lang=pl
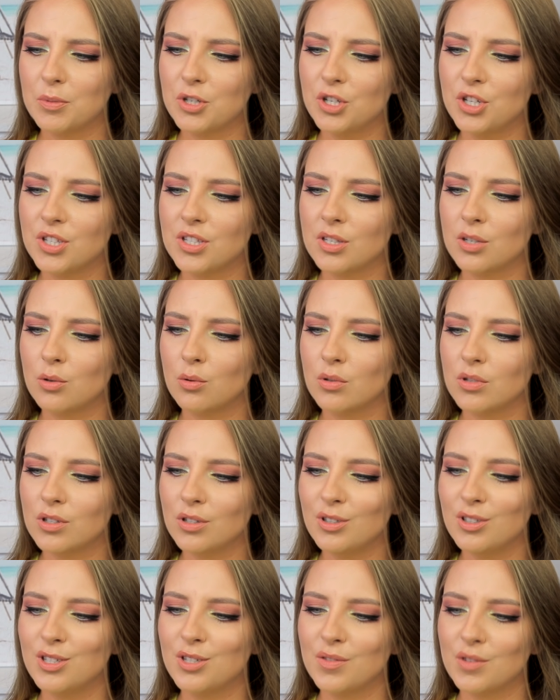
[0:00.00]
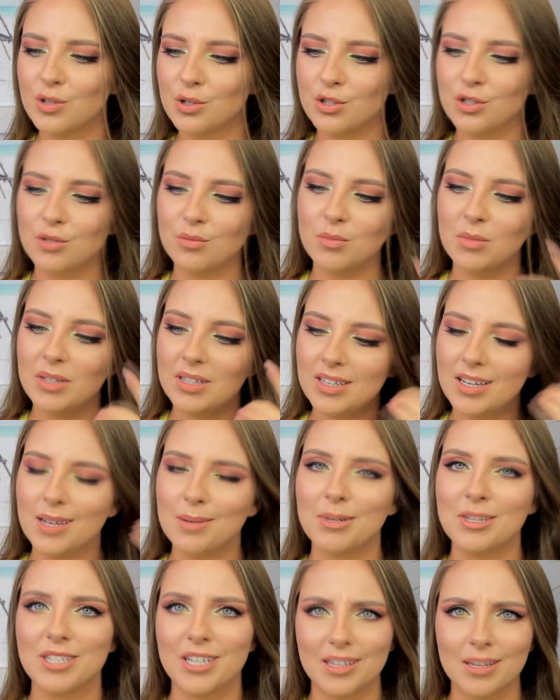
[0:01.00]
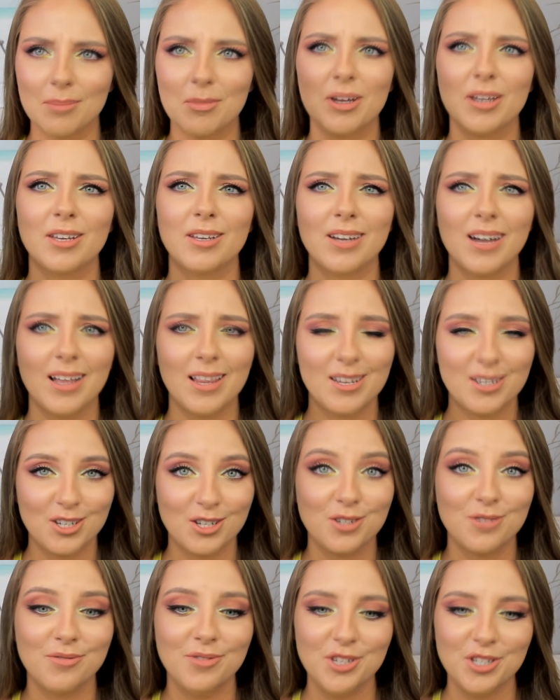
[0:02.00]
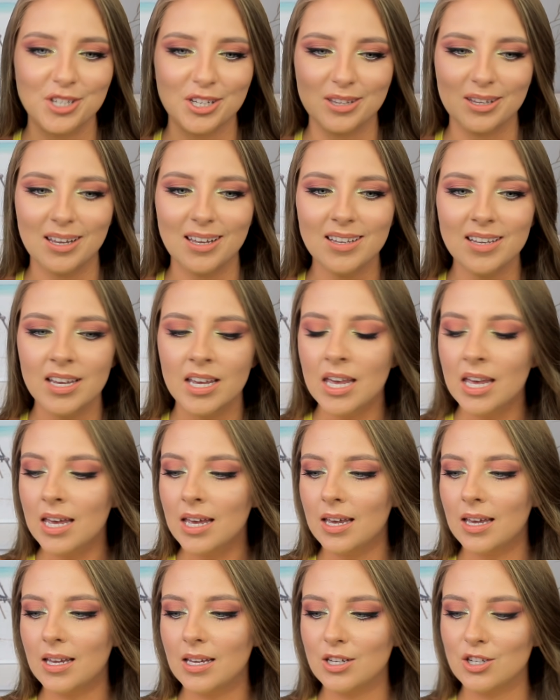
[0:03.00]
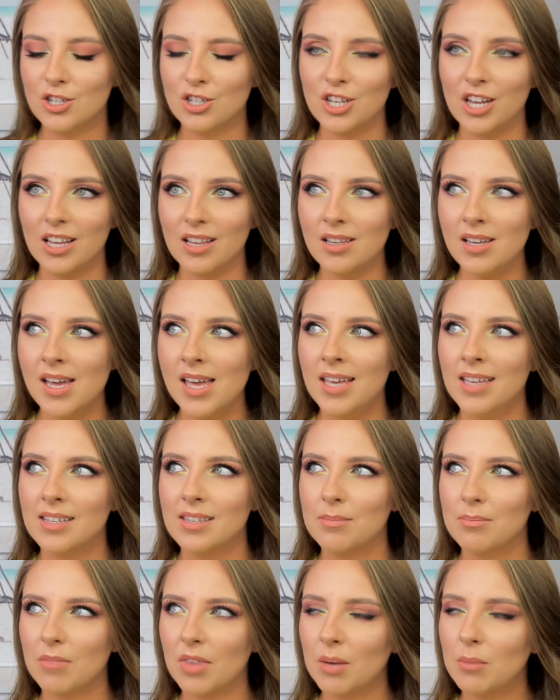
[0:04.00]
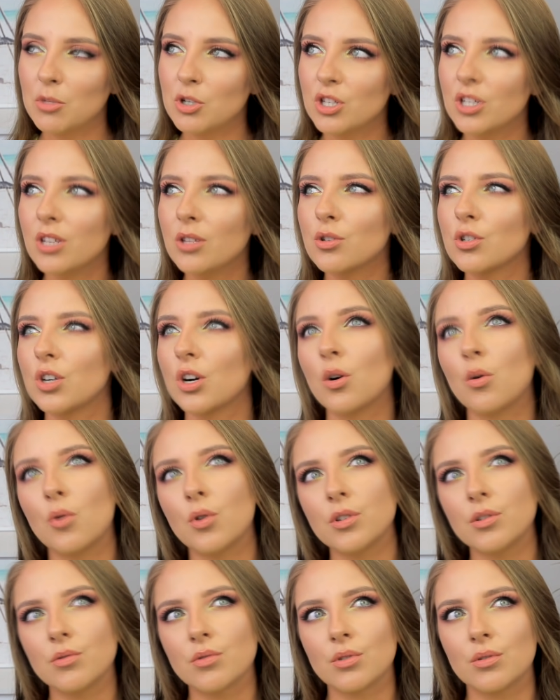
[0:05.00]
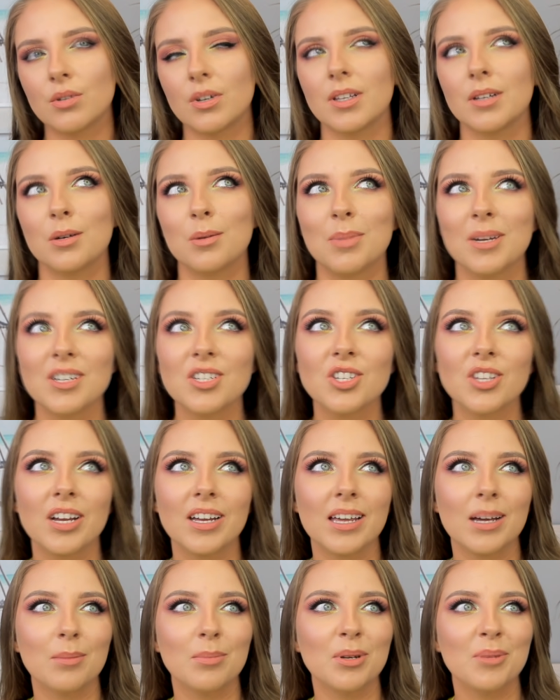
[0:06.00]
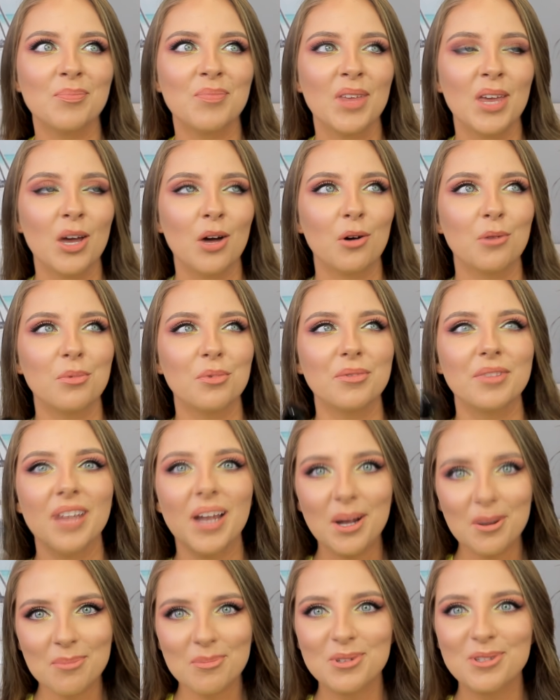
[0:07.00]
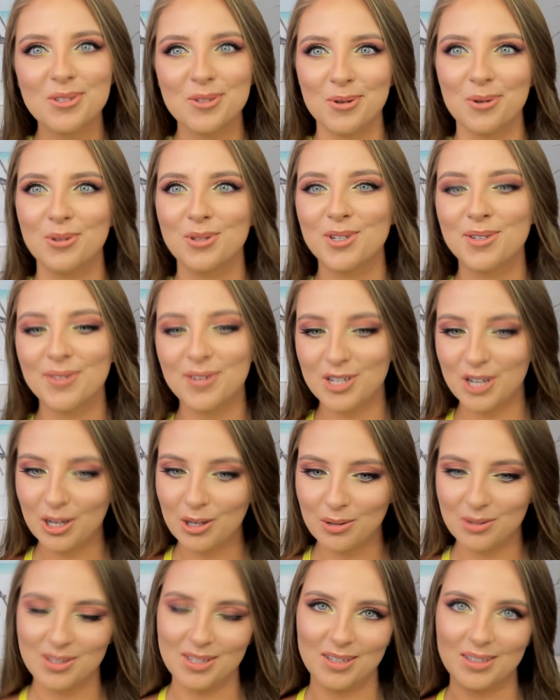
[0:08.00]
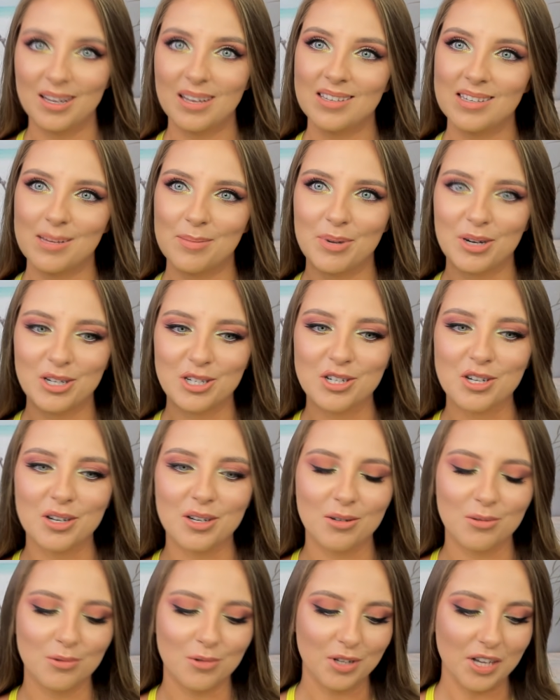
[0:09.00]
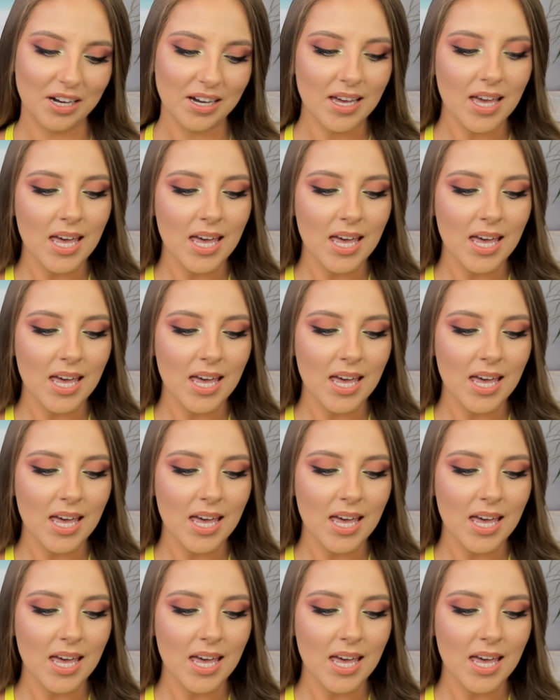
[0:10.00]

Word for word: prysznic schłodzony świeżością mięty herbacianem, i, ale rzeczywiście ten e, żel może nie to, że chłodził skórę, tylko bardziej tak jakby on był tak mocno odświeżający ten zapach szczególnie,